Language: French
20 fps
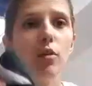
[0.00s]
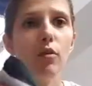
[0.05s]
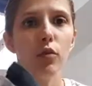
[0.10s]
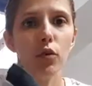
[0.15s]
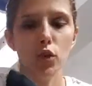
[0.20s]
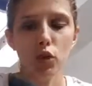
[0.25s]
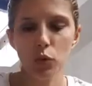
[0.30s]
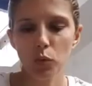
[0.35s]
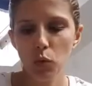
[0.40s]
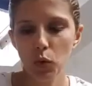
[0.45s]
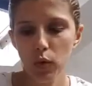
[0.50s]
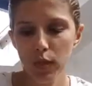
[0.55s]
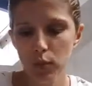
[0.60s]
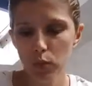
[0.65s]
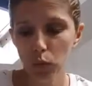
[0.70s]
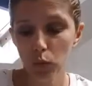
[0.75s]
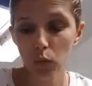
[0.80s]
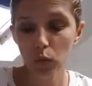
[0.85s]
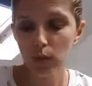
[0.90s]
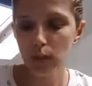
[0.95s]
euh, franchement, ils
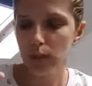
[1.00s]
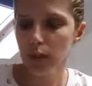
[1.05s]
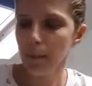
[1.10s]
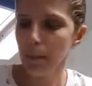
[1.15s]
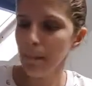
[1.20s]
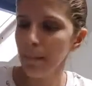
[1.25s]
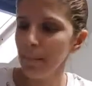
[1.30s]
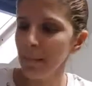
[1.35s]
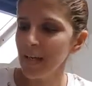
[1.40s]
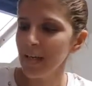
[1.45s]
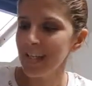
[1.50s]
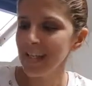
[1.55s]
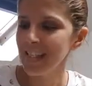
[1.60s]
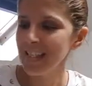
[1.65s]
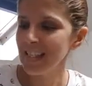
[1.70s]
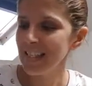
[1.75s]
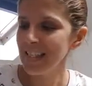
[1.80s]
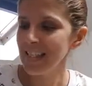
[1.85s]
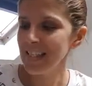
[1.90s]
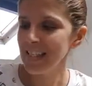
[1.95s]
sont mais
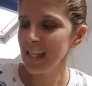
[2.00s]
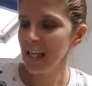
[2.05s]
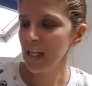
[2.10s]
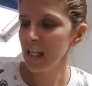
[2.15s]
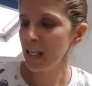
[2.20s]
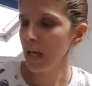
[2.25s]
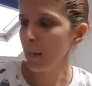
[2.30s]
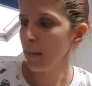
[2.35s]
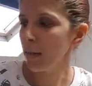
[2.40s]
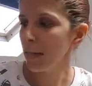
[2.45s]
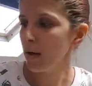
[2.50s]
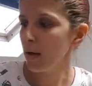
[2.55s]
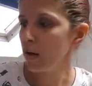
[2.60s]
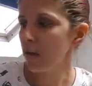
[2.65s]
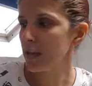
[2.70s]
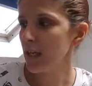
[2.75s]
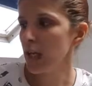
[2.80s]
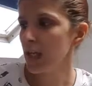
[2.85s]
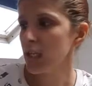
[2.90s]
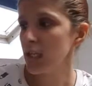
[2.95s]
nickel, il n'y a pas une
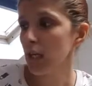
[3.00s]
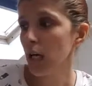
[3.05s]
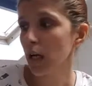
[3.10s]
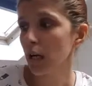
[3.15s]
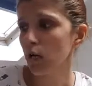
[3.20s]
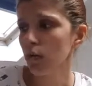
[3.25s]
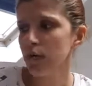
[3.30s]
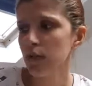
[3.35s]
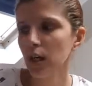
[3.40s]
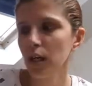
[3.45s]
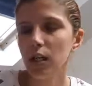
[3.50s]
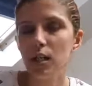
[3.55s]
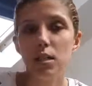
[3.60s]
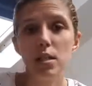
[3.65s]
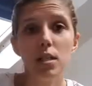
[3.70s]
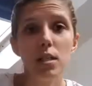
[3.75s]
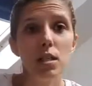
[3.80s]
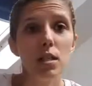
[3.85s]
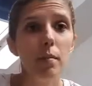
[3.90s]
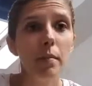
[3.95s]
tache, il a rien. On dirait
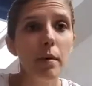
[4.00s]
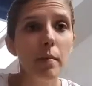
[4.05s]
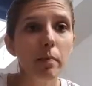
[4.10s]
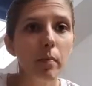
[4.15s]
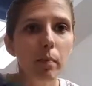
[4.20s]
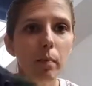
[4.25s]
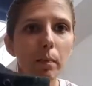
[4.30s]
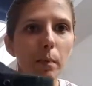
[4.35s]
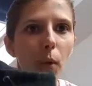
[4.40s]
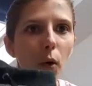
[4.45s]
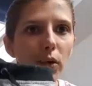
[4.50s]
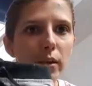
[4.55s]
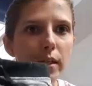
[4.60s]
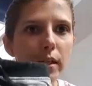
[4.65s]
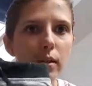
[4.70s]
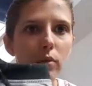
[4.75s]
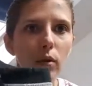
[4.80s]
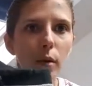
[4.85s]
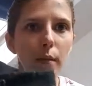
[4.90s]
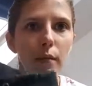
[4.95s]
qu'ils les jamais
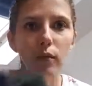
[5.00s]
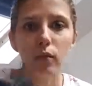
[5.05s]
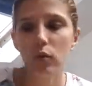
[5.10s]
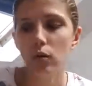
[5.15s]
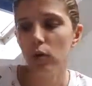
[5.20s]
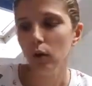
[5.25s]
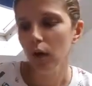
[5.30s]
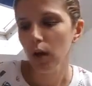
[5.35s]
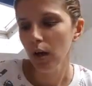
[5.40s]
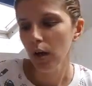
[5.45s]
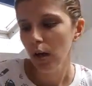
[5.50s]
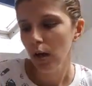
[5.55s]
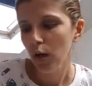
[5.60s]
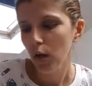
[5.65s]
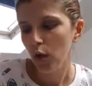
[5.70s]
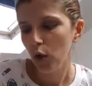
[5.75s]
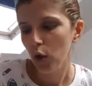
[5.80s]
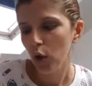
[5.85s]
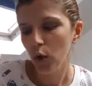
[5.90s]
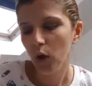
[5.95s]
porté quoi, parce que
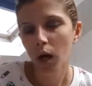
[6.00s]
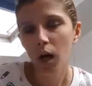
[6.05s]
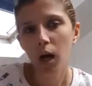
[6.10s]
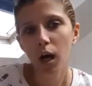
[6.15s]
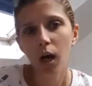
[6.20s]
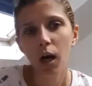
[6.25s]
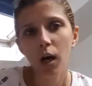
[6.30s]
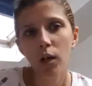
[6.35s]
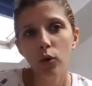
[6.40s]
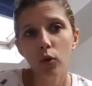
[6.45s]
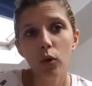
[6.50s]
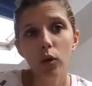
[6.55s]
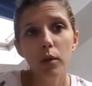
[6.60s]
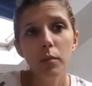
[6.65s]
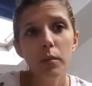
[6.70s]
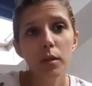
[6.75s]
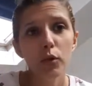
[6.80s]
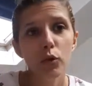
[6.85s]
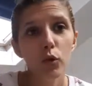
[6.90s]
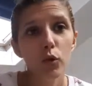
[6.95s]
un, an et
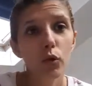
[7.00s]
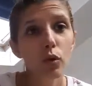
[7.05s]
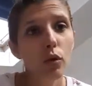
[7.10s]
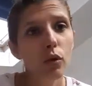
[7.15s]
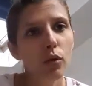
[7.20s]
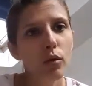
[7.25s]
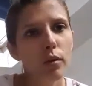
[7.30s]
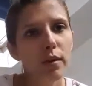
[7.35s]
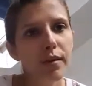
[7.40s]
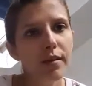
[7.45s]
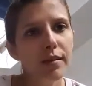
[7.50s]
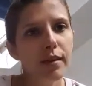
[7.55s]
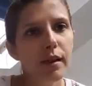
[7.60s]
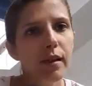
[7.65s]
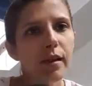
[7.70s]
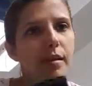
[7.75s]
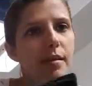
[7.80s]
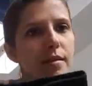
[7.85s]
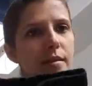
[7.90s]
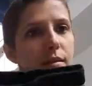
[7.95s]
demi, deux ans, ils
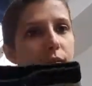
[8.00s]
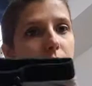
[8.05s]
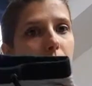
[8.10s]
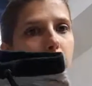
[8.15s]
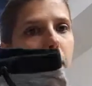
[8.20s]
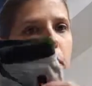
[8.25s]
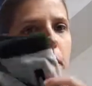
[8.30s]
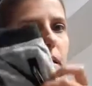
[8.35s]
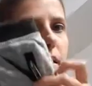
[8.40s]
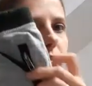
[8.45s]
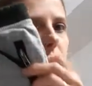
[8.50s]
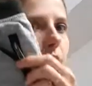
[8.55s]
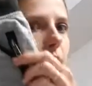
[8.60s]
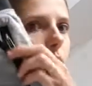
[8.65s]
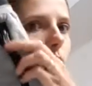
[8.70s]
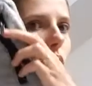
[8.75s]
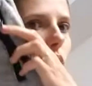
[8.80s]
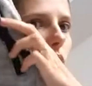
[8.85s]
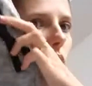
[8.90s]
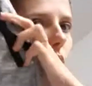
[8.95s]
salissent et ils abîment les
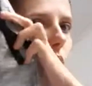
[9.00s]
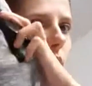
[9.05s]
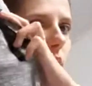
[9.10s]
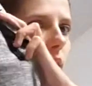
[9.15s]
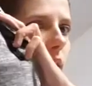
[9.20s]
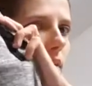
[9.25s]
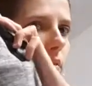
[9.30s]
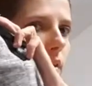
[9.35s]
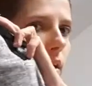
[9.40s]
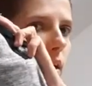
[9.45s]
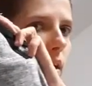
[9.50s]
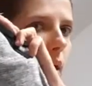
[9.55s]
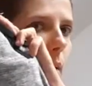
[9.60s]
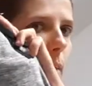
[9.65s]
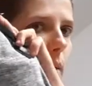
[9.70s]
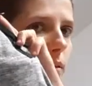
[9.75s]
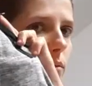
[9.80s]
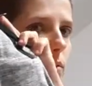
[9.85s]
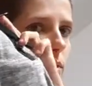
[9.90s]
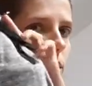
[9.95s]
vêtements. là, on a
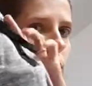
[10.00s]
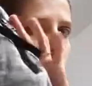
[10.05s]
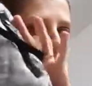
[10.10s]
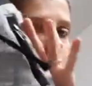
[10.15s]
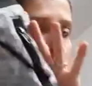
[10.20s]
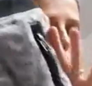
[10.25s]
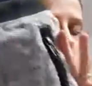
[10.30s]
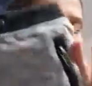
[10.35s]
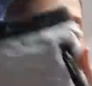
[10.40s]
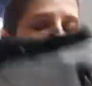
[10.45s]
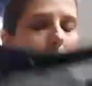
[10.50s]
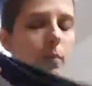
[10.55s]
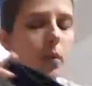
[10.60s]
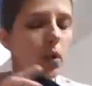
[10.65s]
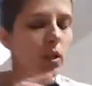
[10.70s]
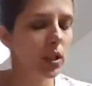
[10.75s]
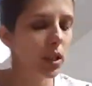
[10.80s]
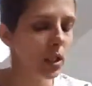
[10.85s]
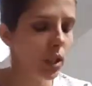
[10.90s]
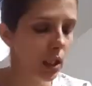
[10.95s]
l'impression qu'ils n'ont jamais été
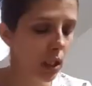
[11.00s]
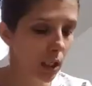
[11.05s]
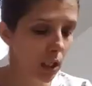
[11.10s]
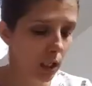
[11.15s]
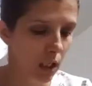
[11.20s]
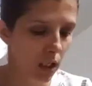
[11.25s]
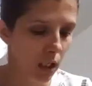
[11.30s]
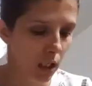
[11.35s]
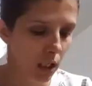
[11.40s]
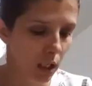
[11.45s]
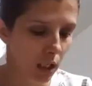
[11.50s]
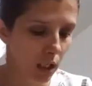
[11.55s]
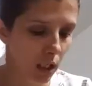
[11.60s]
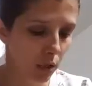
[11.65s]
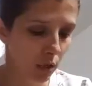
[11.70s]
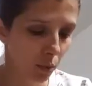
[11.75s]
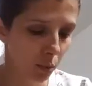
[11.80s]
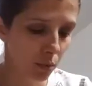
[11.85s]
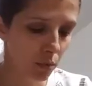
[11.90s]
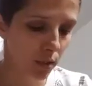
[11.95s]
portés.
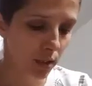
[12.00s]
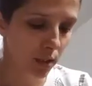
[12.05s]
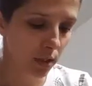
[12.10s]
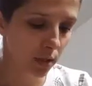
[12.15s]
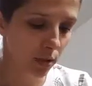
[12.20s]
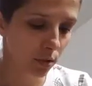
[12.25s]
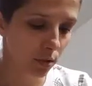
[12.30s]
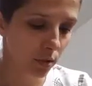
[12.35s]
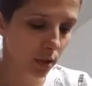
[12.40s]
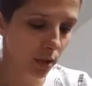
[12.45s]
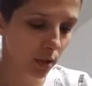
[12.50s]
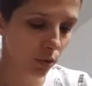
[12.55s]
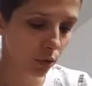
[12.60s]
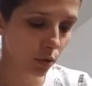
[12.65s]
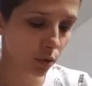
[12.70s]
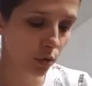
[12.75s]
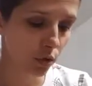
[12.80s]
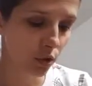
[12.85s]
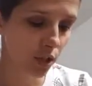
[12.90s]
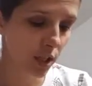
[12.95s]
Et en plus, c'est que des
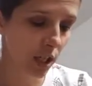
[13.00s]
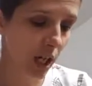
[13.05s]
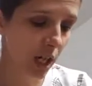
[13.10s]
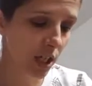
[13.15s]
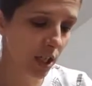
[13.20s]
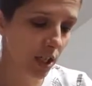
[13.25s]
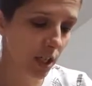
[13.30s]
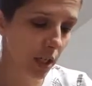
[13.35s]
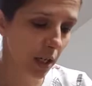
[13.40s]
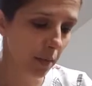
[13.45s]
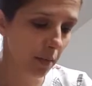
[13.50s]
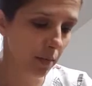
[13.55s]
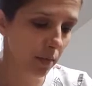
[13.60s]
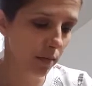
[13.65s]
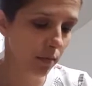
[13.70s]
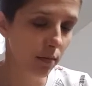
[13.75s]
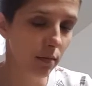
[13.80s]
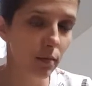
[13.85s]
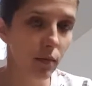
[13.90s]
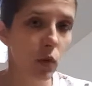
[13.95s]
trucs de chez H&M,
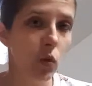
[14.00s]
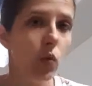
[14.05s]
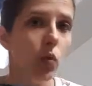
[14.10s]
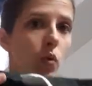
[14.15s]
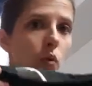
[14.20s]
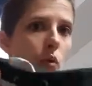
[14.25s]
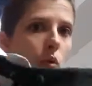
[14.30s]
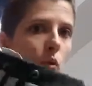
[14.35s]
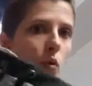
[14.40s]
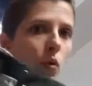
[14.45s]
donc